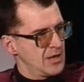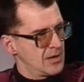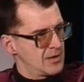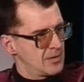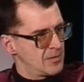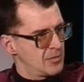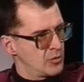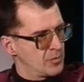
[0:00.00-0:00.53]

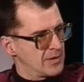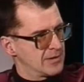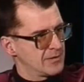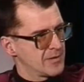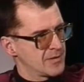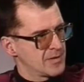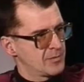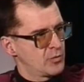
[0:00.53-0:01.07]
był pan w
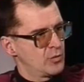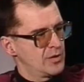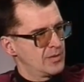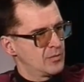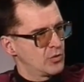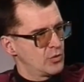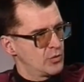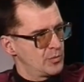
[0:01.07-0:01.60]
wspólnym
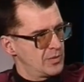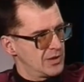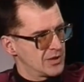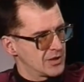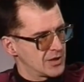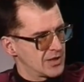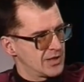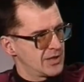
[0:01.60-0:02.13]
klubie,
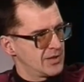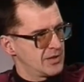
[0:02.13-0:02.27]
że